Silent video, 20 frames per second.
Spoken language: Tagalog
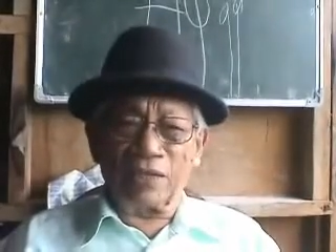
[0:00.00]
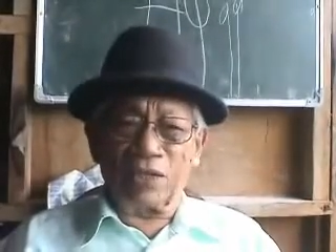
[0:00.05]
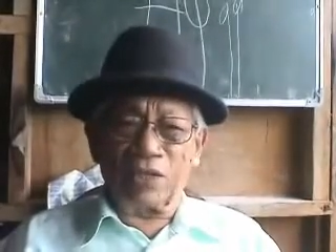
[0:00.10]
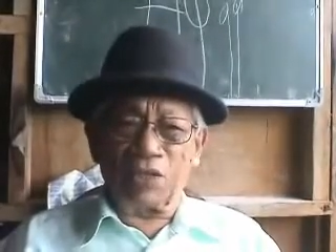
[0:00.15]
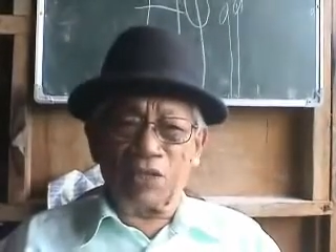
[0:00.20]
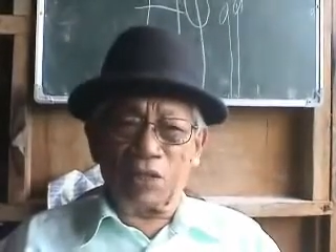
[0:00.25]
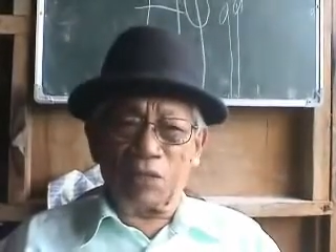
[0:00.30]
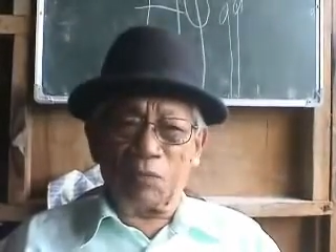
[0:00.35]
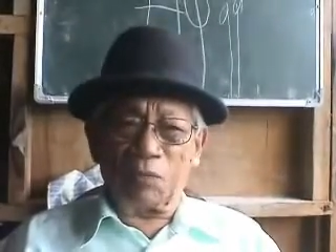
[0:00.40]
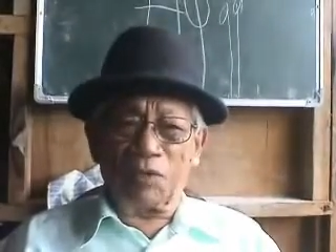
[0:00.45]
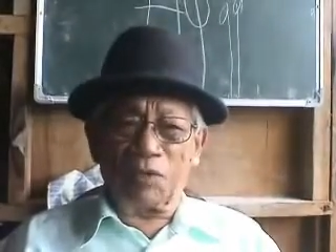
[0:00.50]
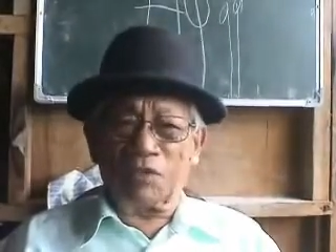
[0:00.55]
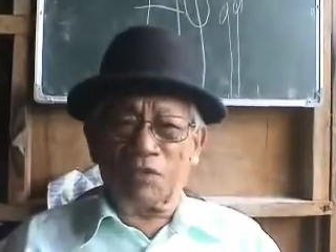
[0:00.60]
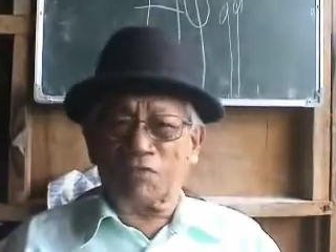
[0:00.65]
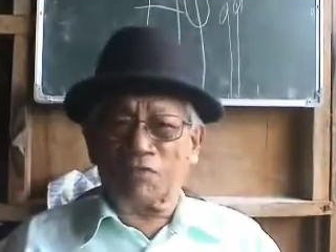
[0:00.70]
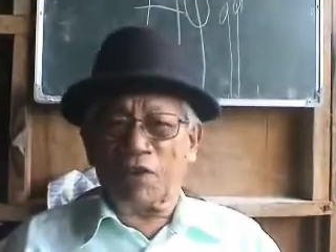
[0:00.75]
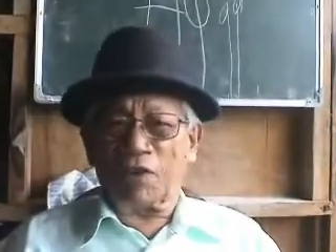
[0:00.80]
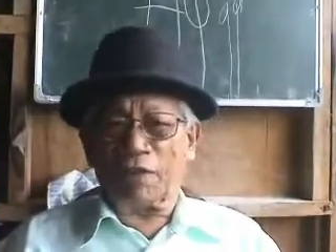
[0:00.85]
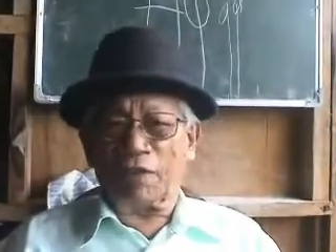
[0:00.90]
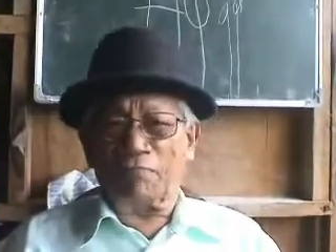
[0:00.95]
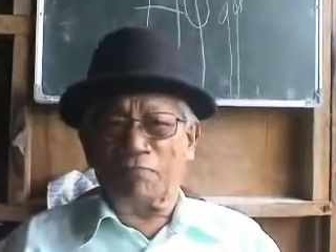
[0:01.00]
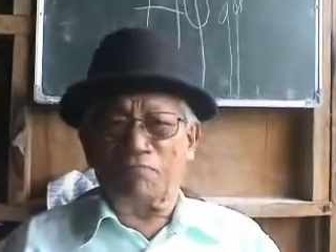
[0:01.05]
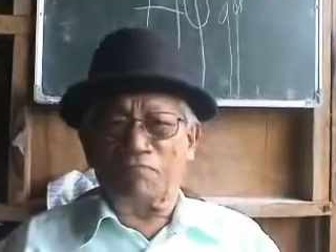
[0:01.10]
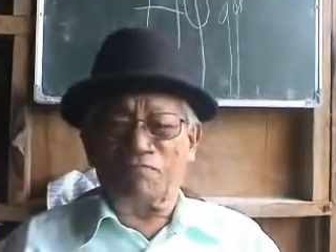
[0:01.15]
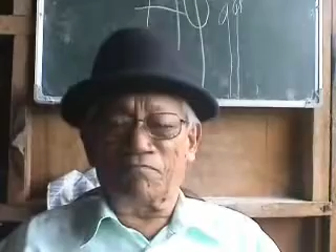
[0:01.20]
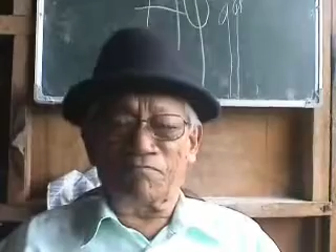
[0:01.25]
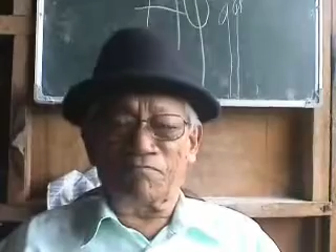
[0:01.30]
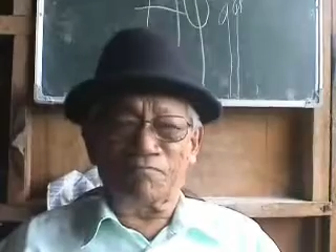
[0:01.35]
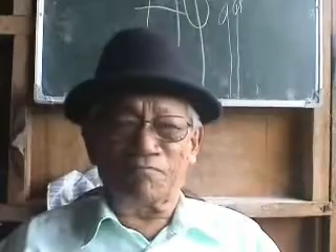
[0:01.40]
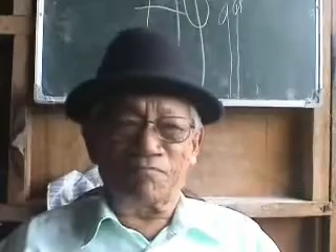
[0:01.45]

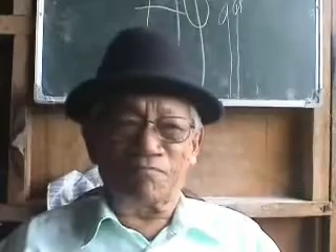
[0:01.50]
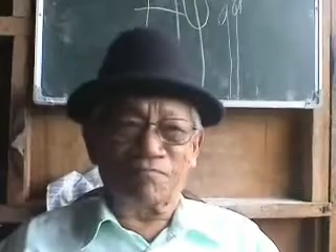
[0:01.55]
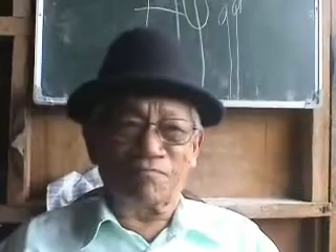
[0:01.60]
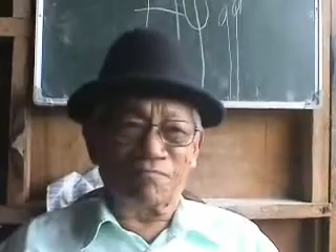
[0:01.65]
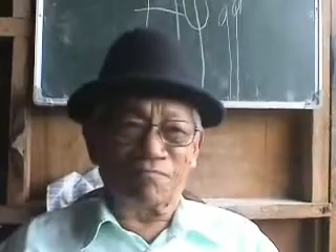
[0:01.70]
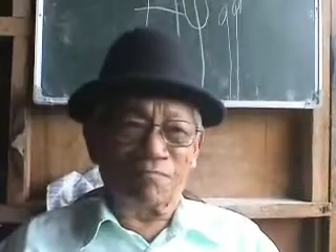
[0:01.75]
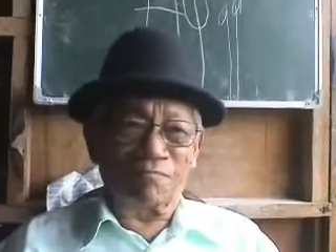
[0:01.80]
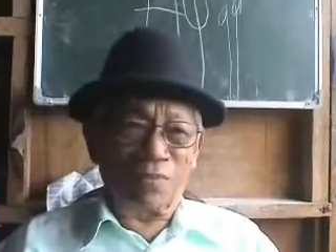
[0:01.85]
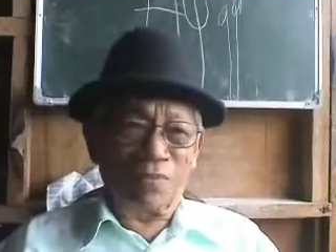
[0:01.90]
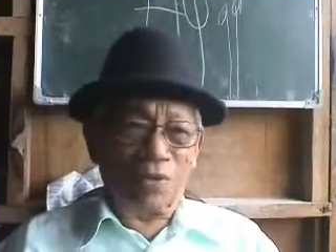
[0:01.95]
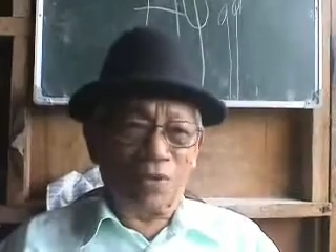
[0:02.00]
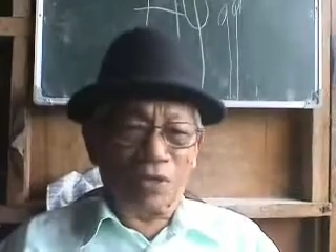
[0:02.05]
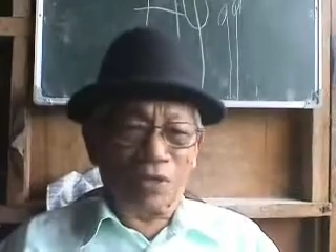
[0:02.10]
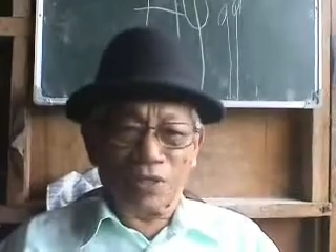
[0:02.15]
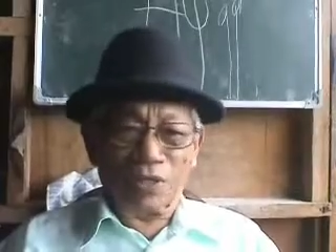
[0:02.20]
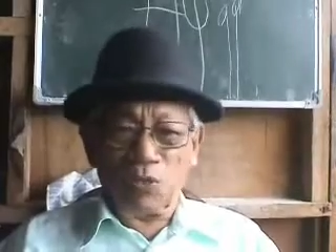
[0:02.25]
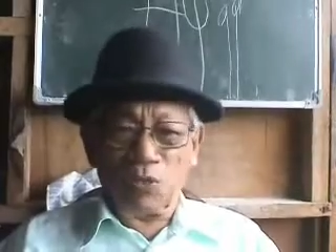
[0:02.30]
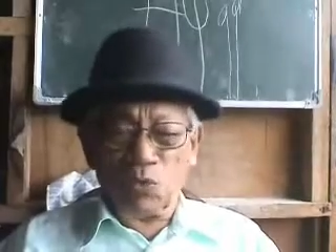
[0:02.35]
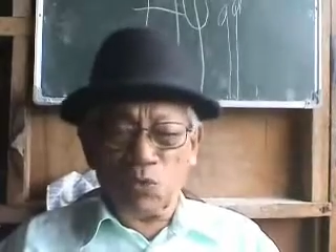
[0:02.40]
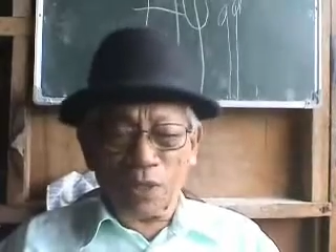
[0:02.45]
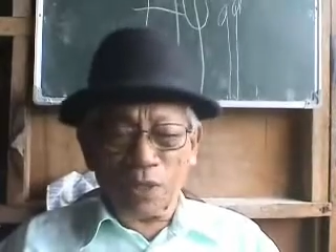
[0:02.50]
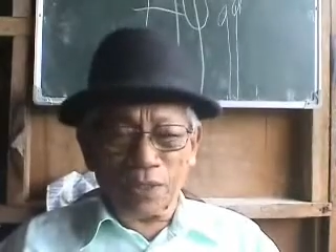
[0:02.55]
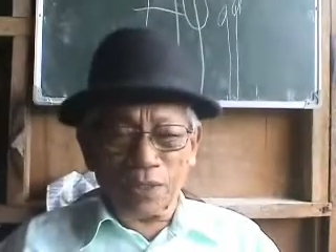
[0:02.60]
1975.